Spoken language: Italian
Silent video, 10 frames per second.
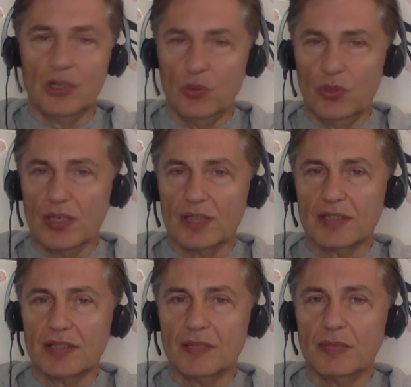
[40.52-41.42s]

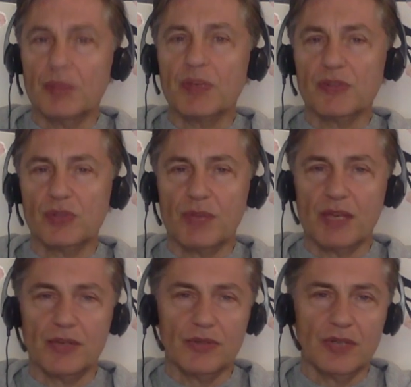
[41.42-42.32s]
Lucas mi prese una
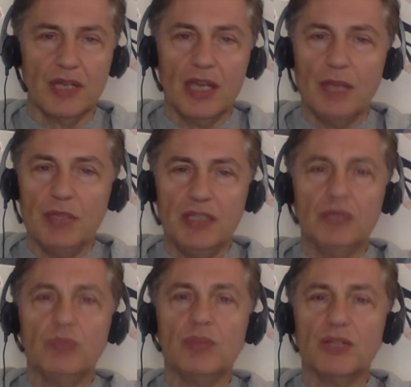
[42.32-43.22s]
mano e mi
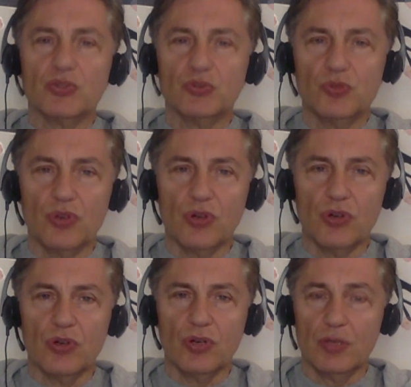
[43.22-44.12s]
diede un bacio sul
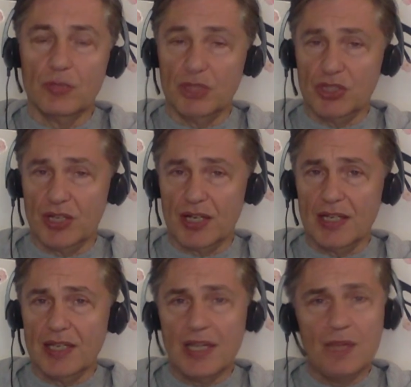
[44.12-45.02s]
collo. Mi
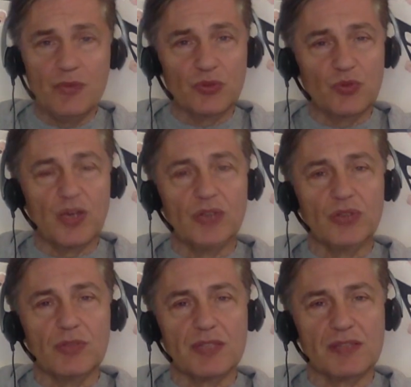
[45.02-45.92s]
girai e il mio sguardo
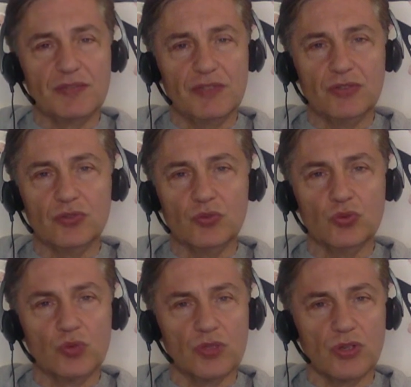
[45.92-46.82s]
rimase fisso sui
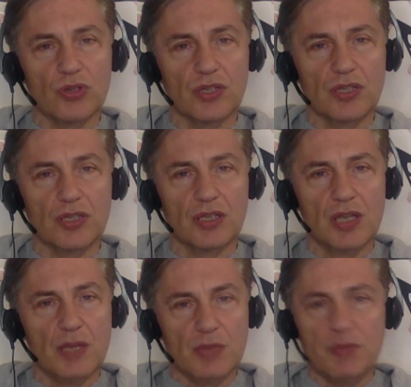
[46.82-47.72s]
suoi occhi.
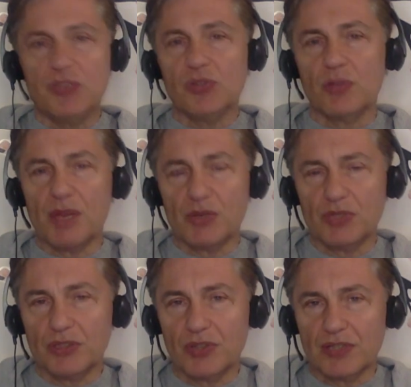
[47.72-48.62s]
Mi mise una mano
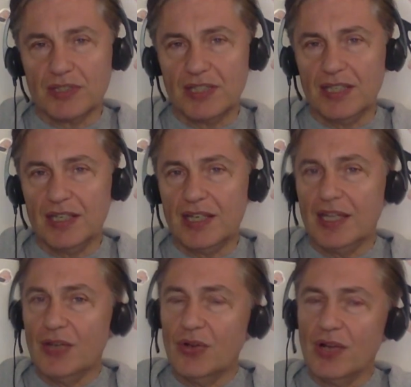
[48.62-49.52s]
dietro la schiena
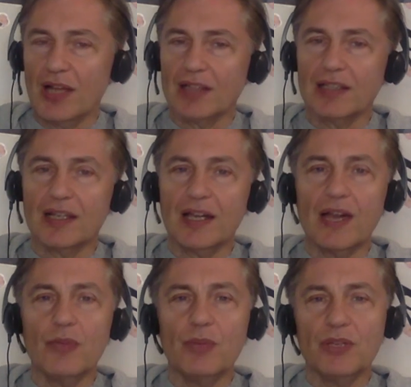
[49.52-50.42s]
e con l'altra
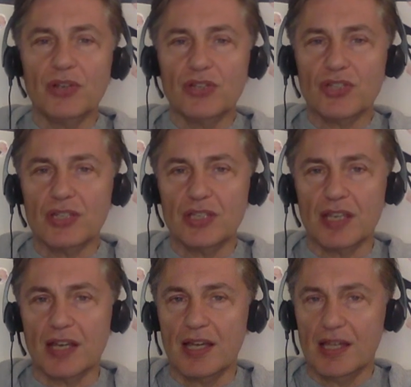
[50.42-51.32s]
accompagnò la
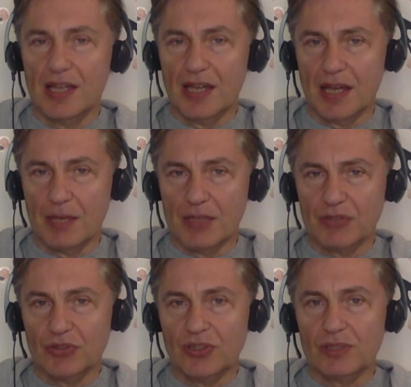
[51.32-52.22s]
cerniera,
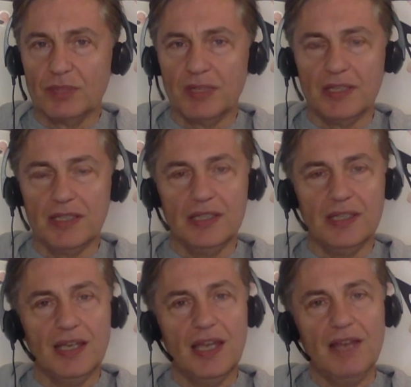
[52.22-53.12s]
abbassò le
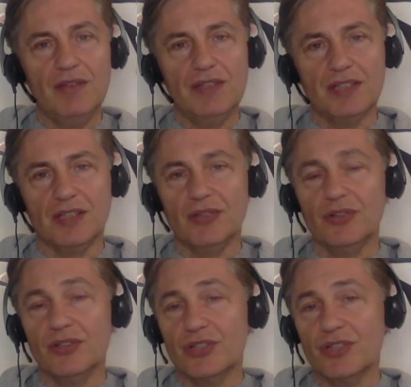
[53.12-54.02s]
spalline e il
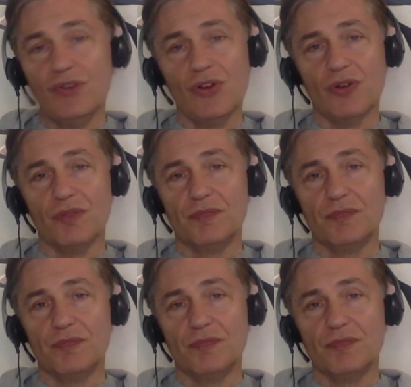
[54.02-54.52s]
vestito scivolò.